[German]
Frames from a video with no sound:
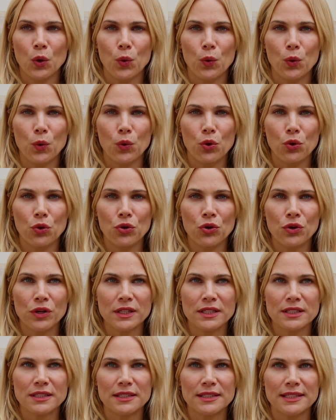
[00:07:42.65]

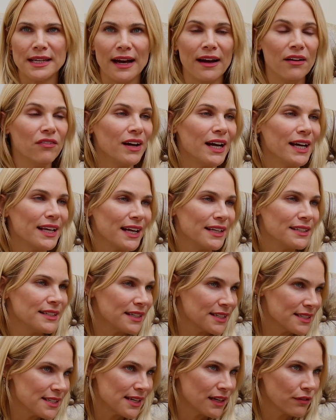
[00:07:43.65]
Und da war ich halt die
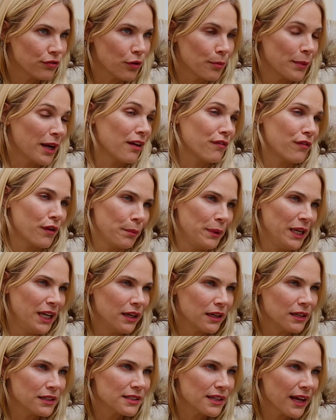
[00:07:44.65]
ganze Zeit von meiner
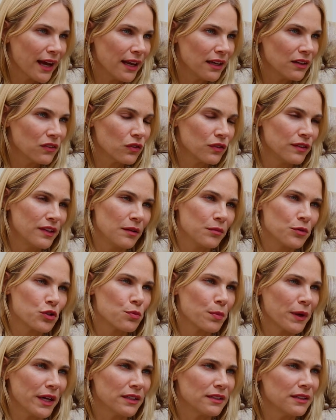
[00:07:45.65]
Familie getrennt und
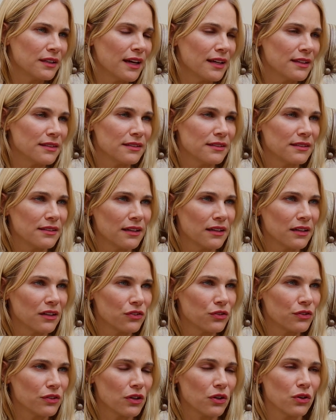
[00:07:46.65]
dementsprechend hatte ich dann
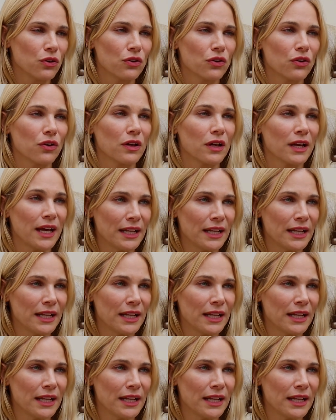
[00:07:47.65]
natürlich auch